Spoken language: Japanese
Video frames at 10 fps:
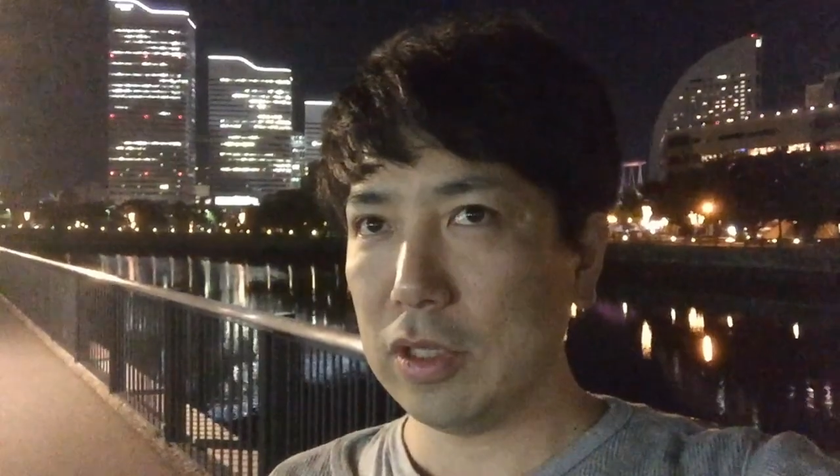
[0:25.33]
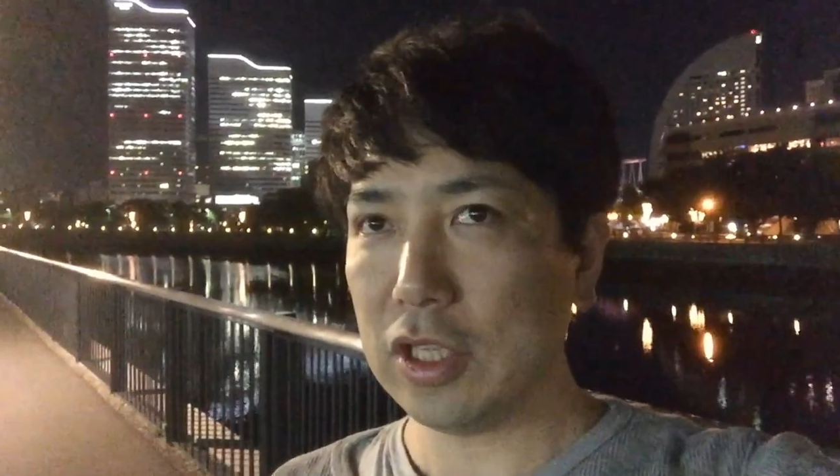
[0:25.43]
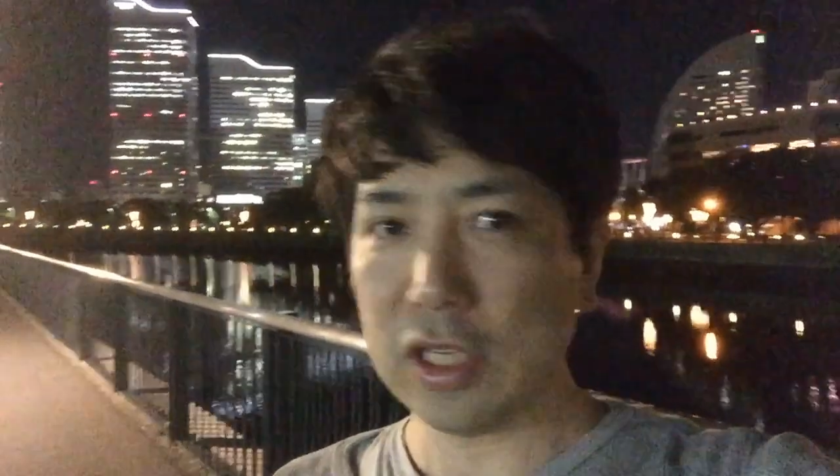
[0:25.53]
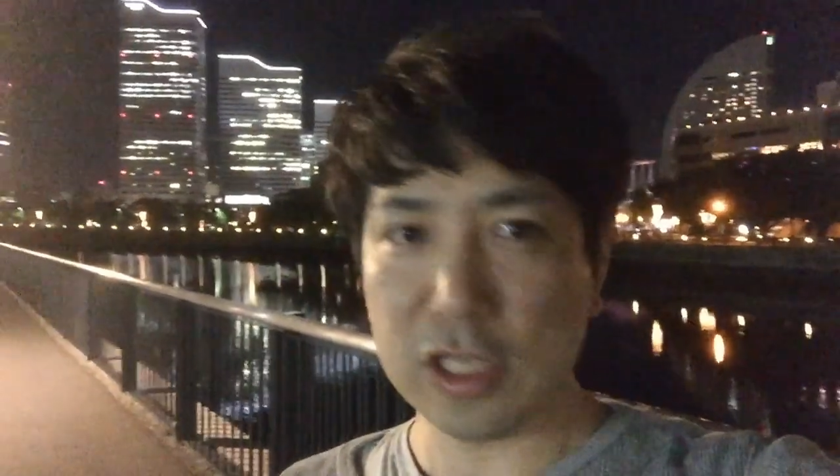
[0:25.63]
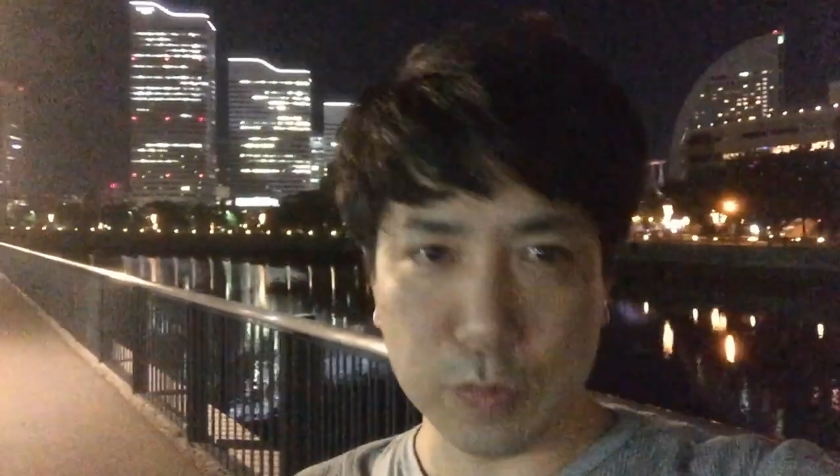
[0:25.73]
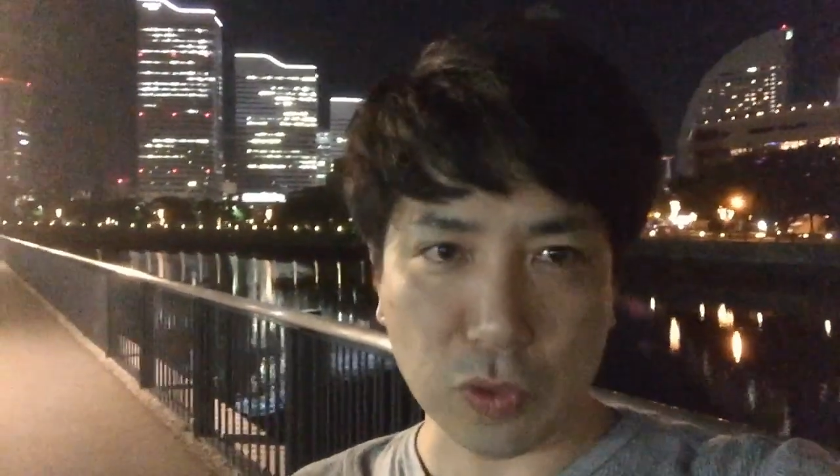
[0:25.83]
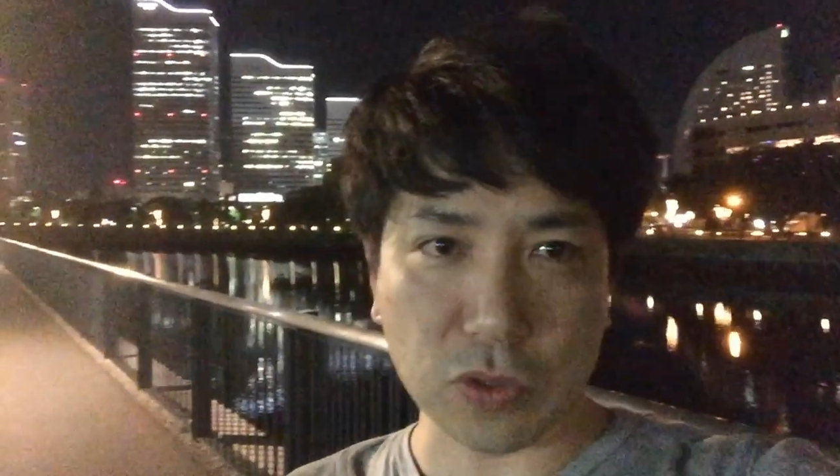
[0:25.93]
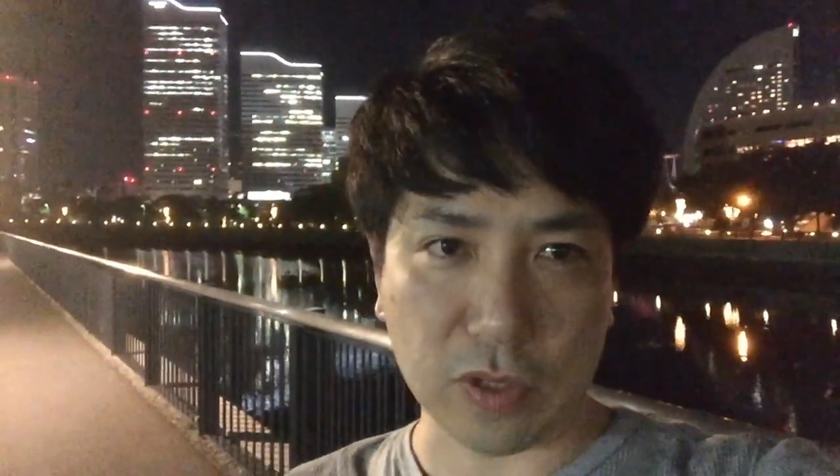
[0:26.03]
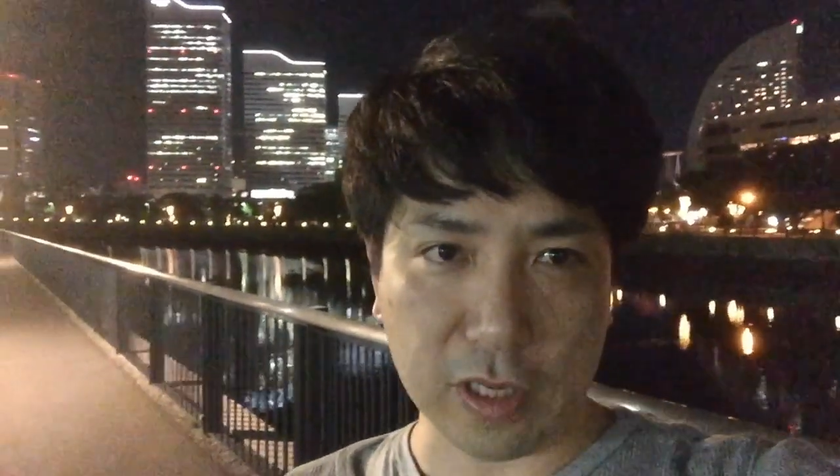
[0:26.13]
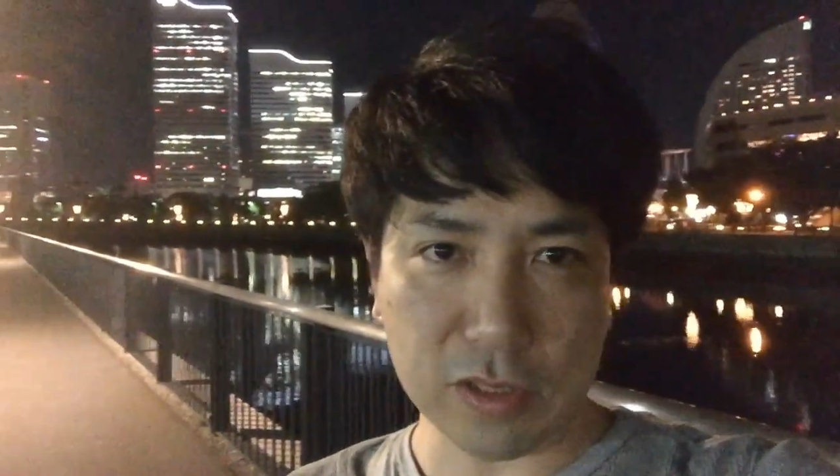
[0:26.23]
人気
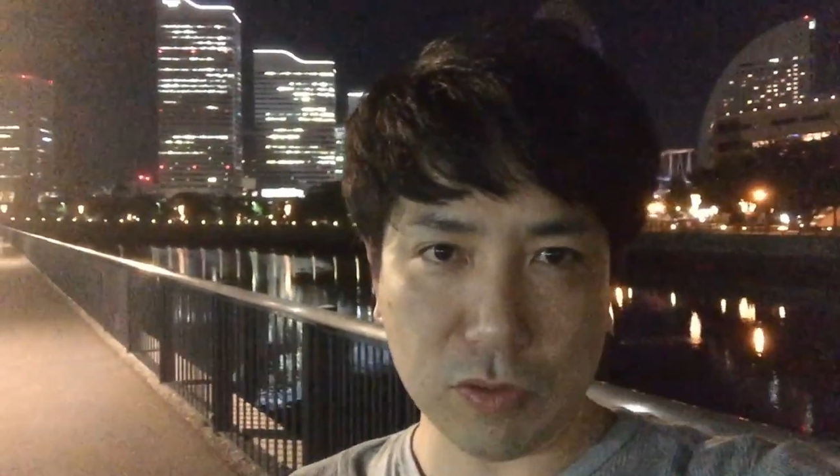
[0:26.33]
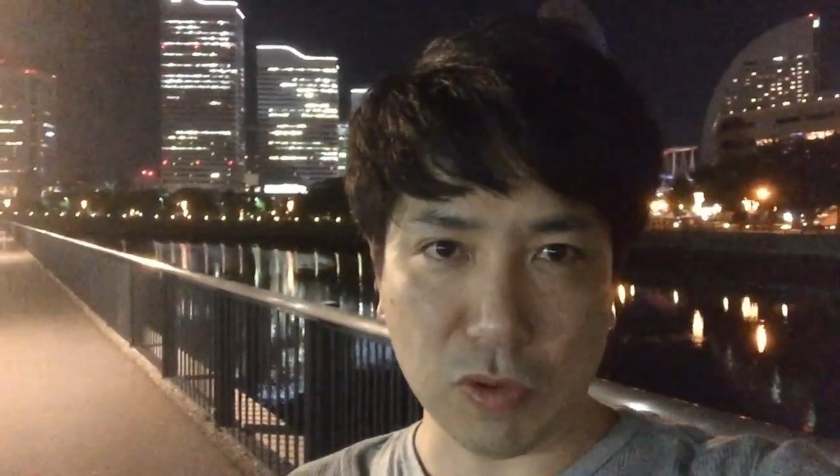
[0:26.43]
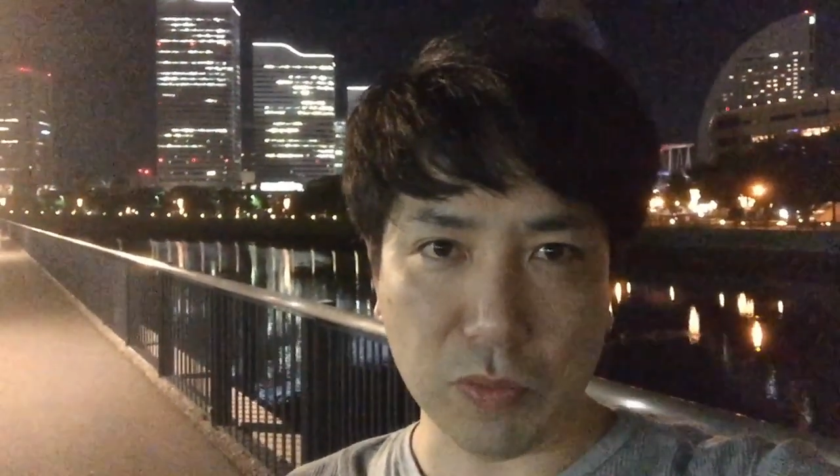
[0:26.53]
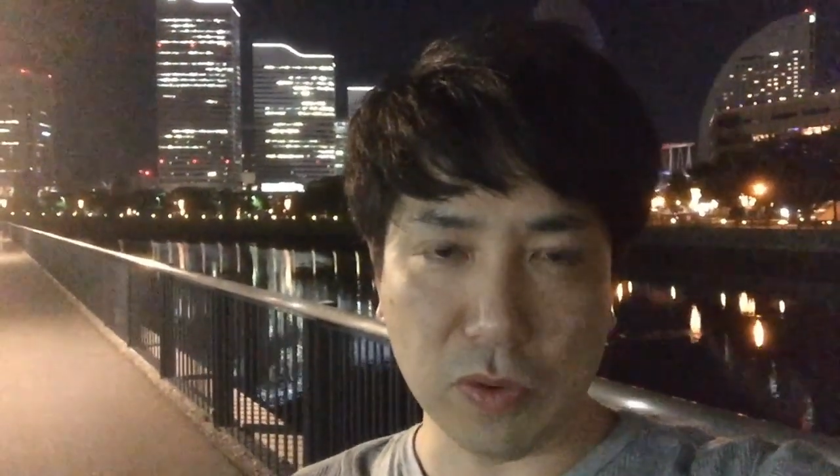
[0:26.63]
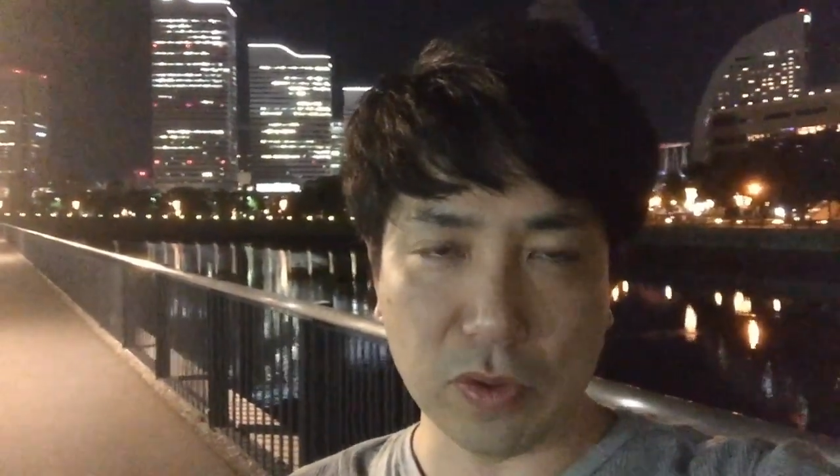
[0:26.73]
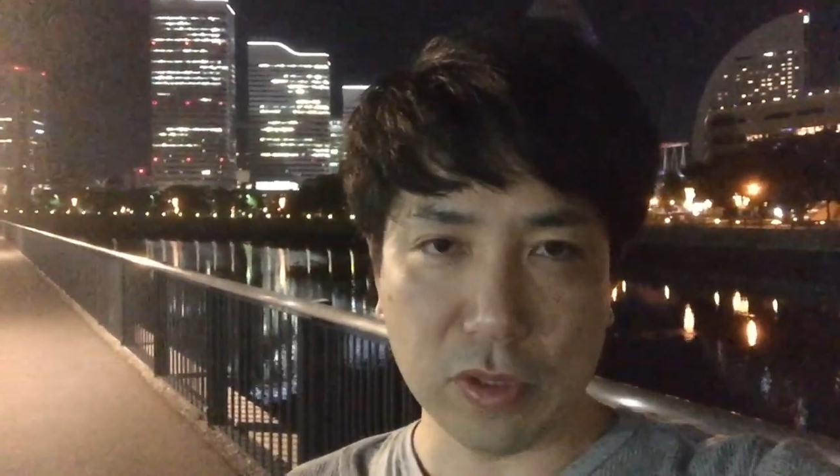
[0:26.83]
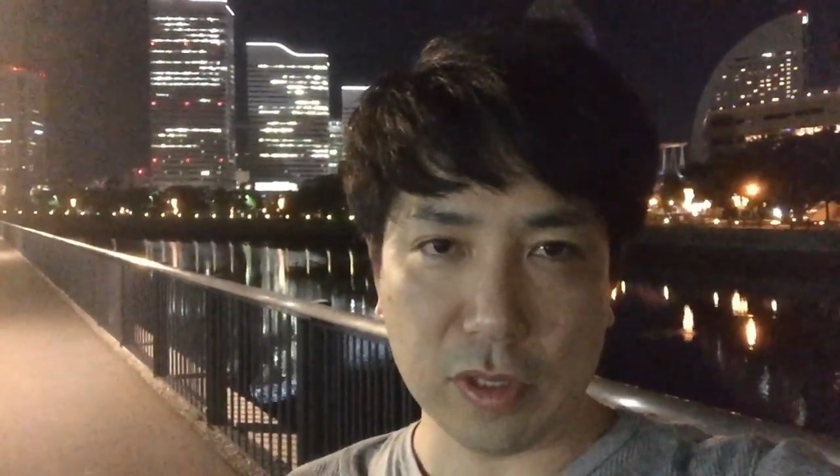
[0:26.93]
スポットとかね、そういうとこも、